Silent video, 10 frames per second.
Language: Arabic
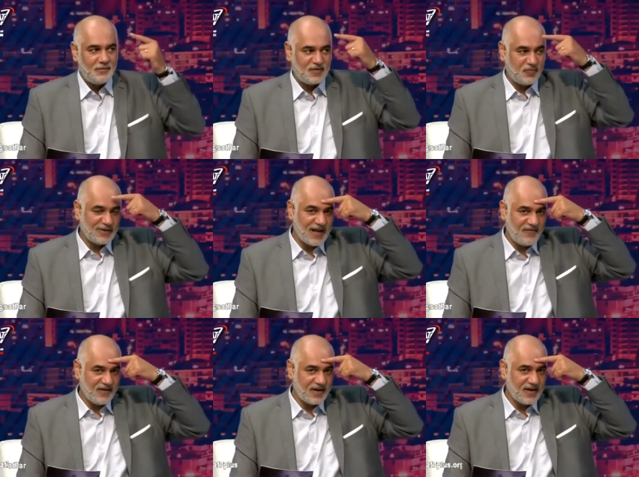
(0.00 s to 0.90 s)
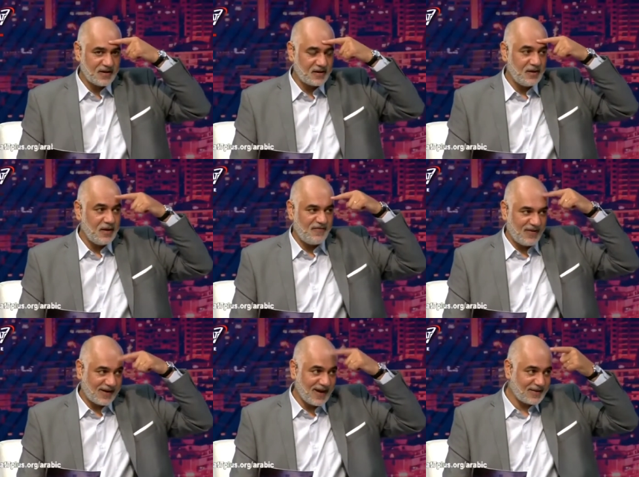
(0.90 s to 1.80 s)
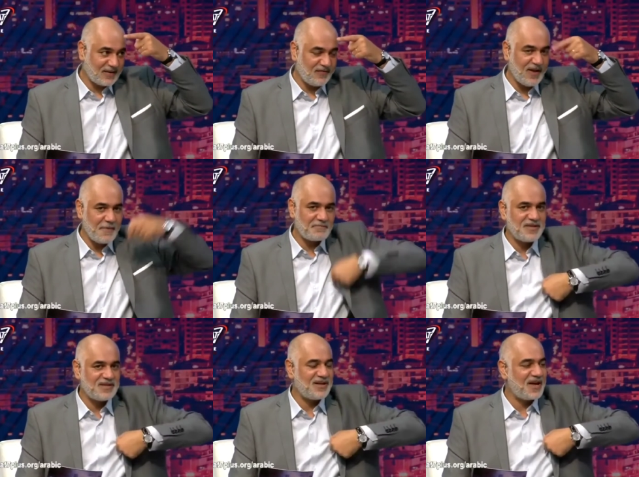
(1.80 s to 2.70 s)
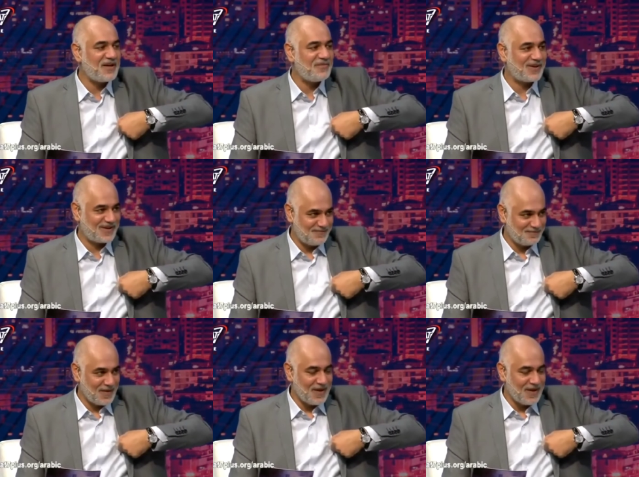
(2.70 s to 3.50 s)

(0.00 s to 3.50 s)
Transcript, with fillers: بتفوت على الفكر على الفكر فكرتي فيها بتنزل لقلبك صح